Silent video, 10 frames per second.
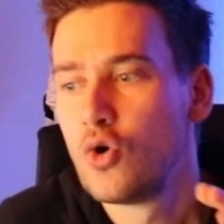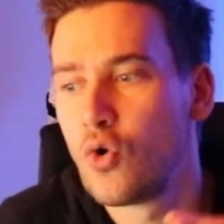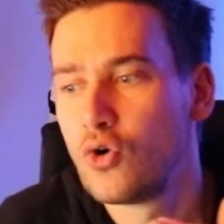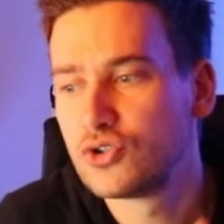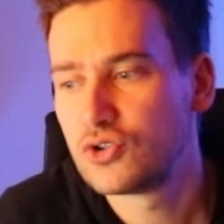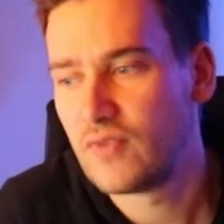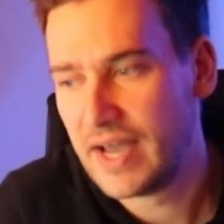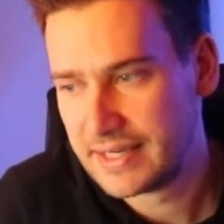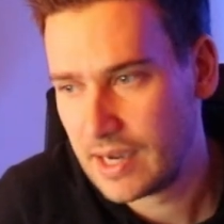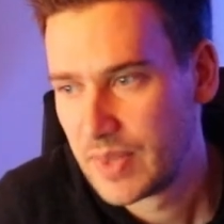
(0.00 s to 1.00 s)
und so
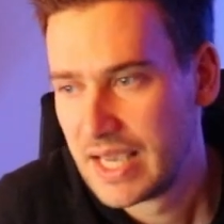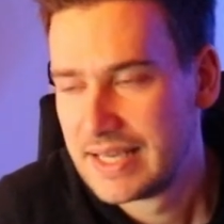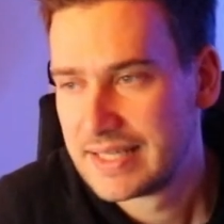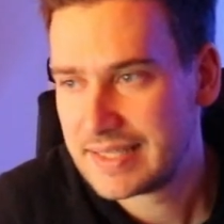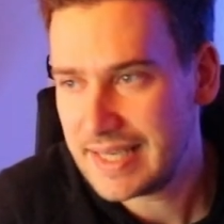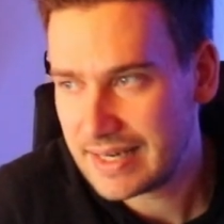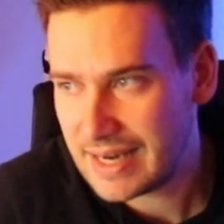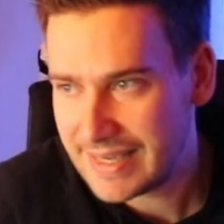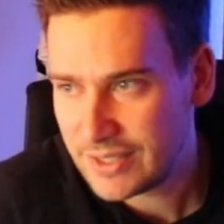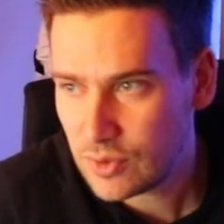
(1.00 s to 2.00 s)
weiter. Zehn
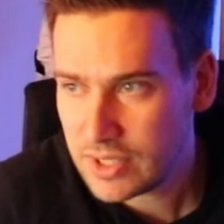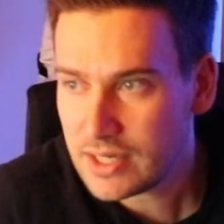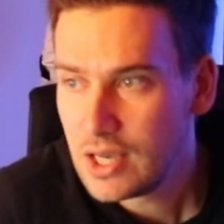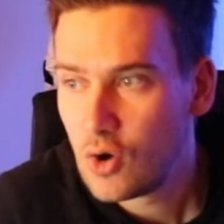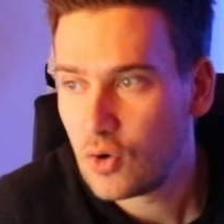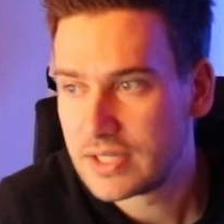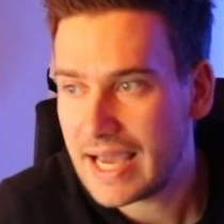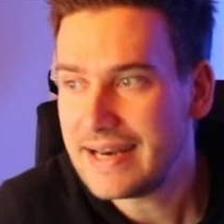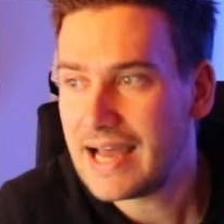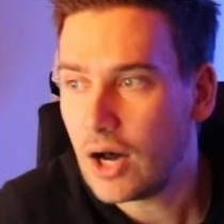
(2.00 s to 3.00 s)
Gleichungen und
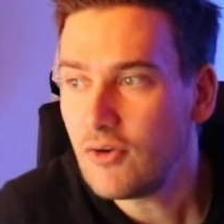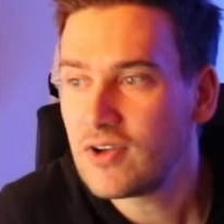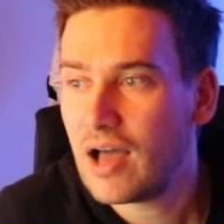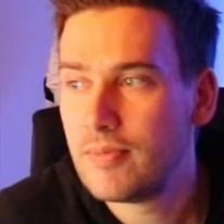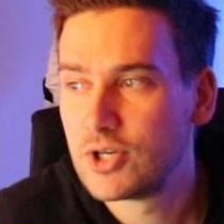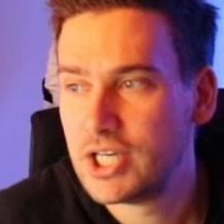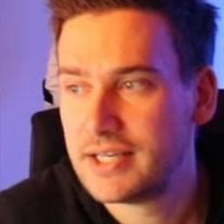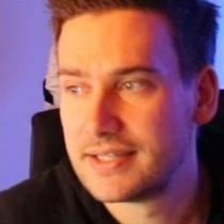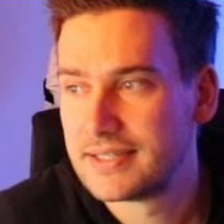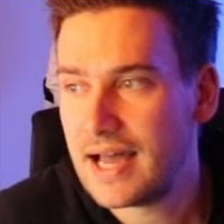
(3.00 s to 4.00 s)
deine Aufgabe
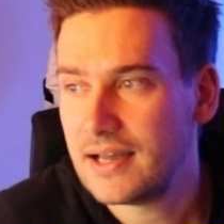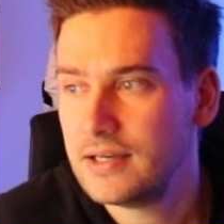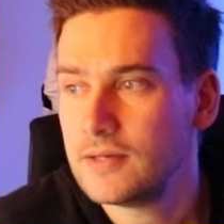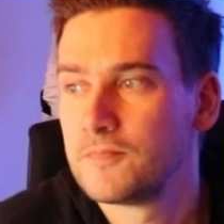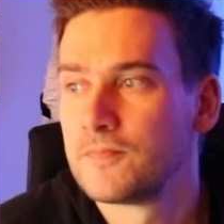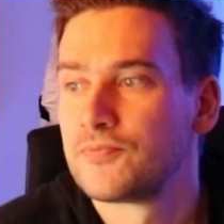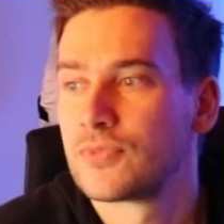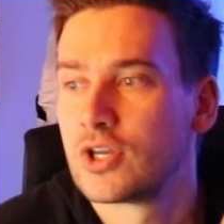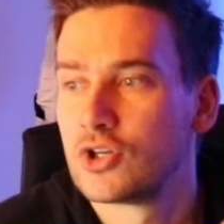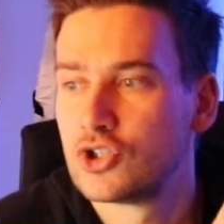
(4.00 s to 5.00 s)
besteht jetzt darin,
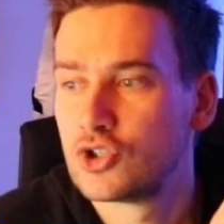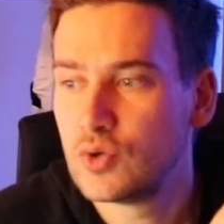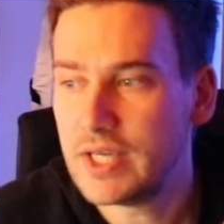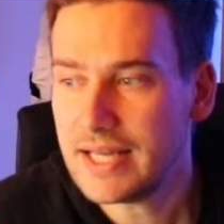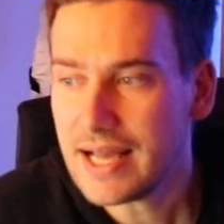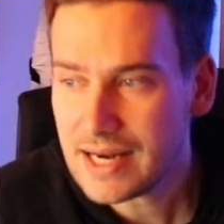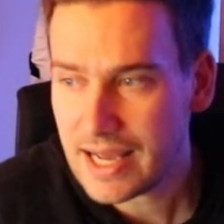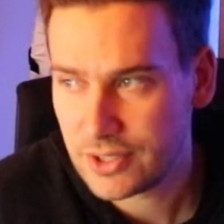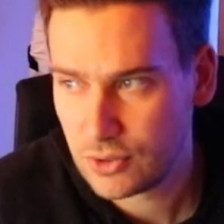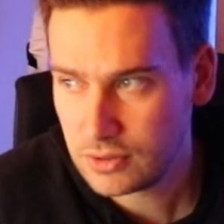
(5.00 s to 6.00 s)
zu jeder
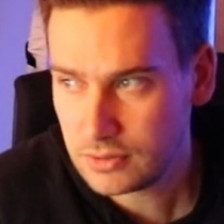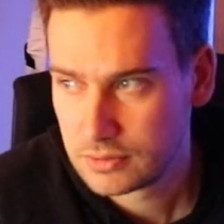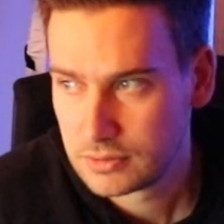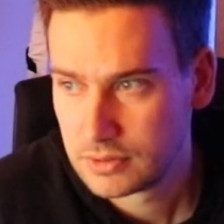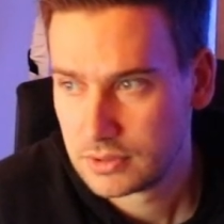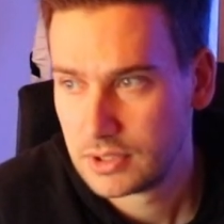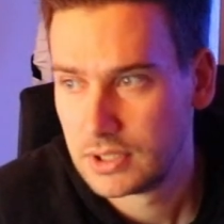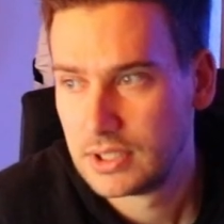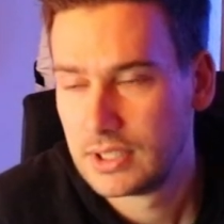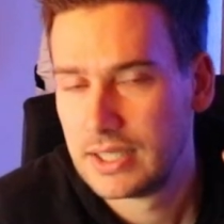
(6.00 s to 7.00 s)
Gleichung
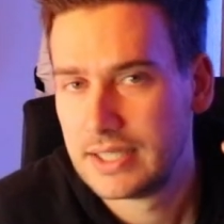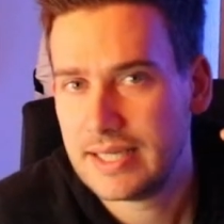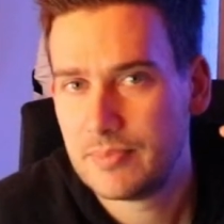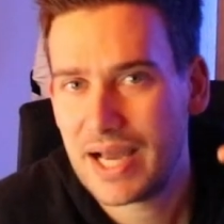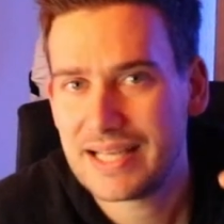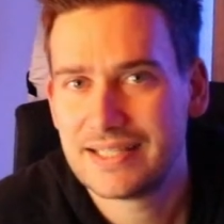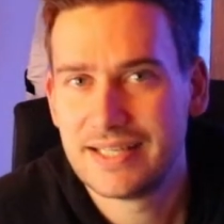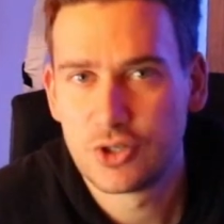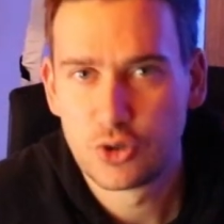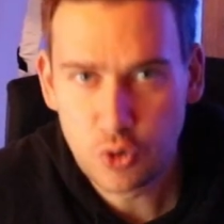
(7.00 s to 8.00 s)
den
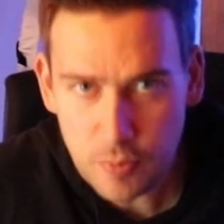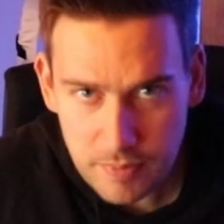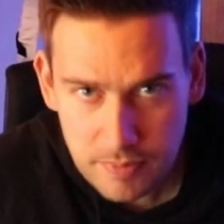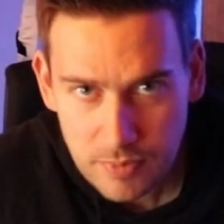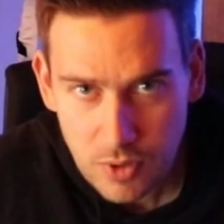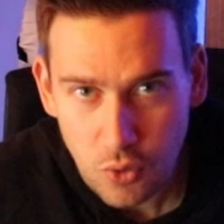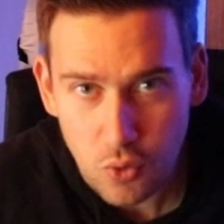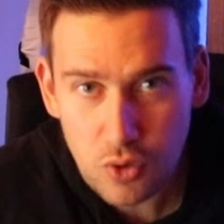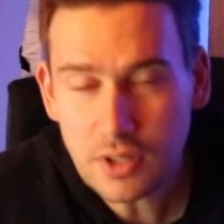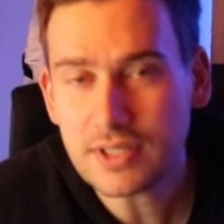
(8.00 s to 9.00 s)
passenden Typen
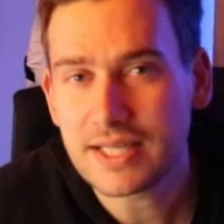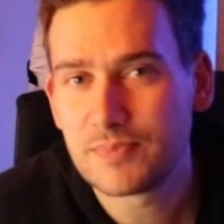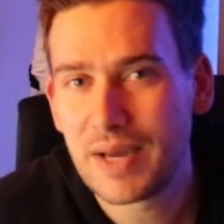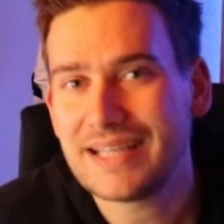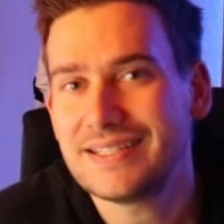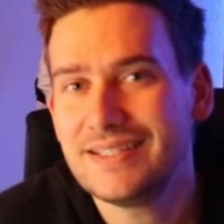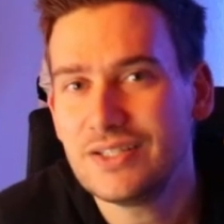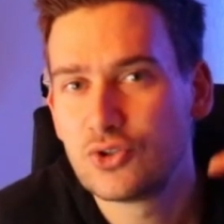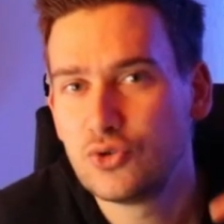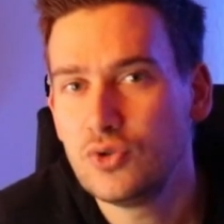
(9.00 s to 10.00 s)
und das
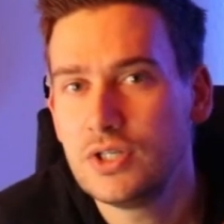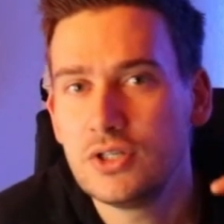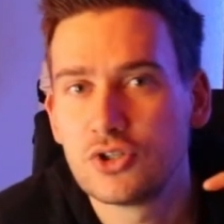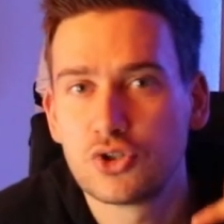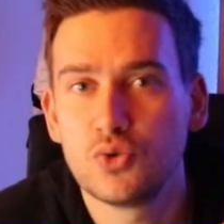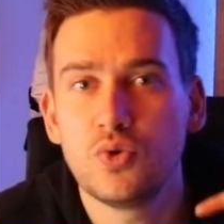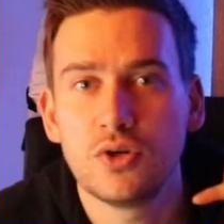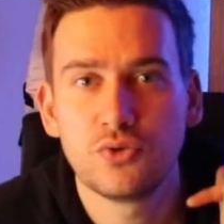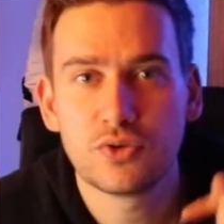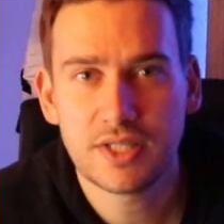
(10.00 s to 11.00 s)
passende Tool
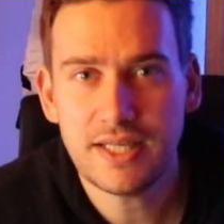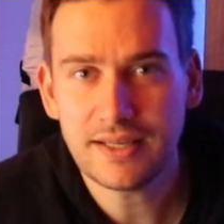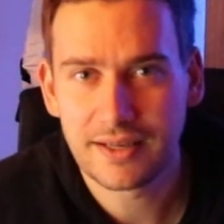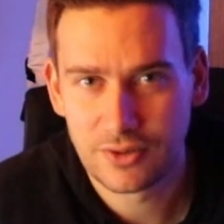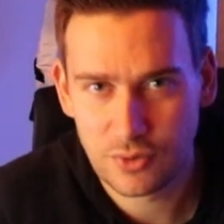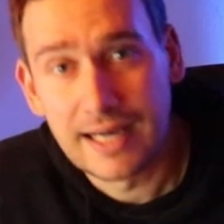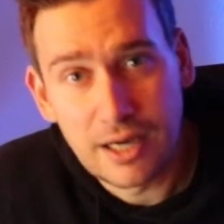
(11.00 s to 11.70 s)
zu notieren.